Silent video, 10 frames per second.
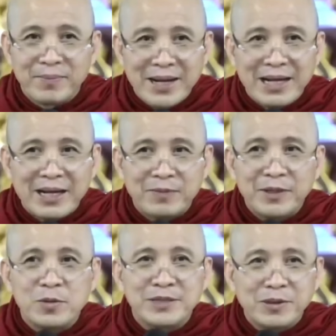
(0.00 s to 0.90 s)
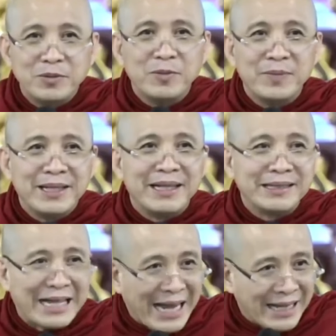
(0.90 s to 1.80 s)
bằng lòng với cuộc sống của mình
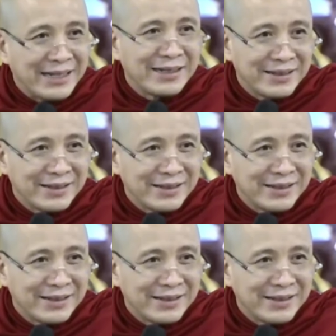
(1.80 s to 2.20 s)
hiện tại